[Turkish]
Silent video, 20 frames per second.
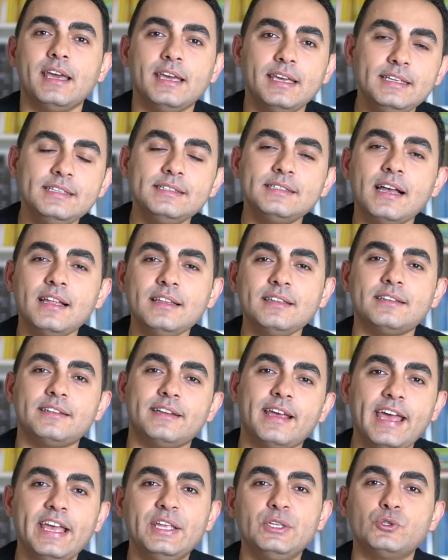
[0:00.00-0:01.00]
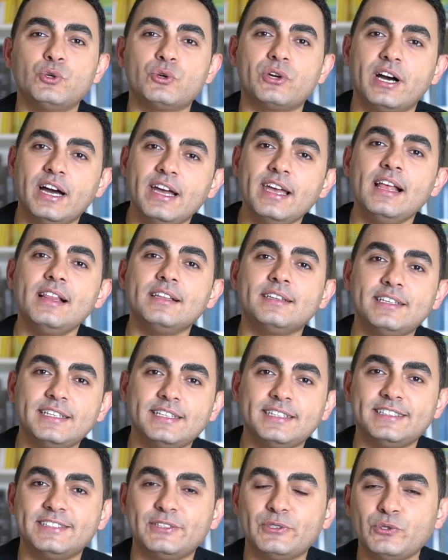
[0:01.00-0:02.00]
İnsanları en çok hayal
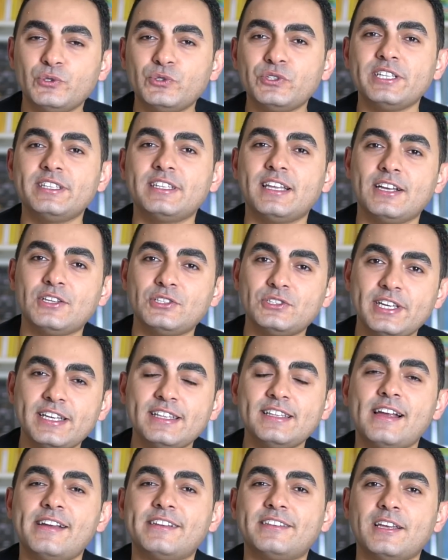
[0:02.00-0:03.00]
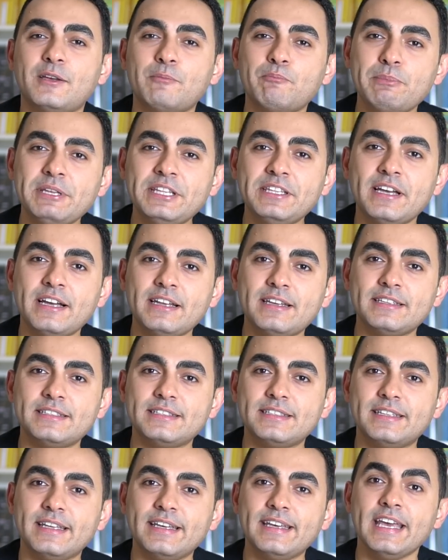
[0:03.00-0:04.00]
kırıklığına uğratan şeylerden bir
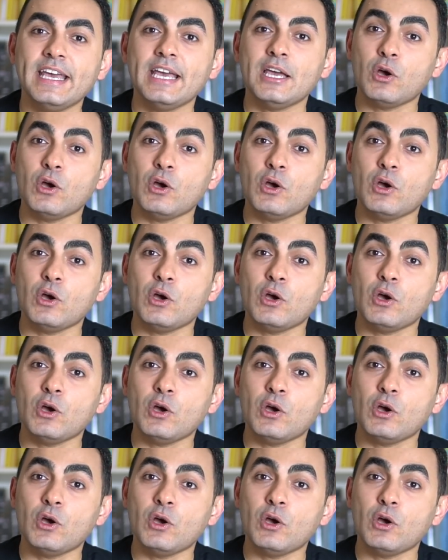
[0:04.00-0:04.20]
tanesi de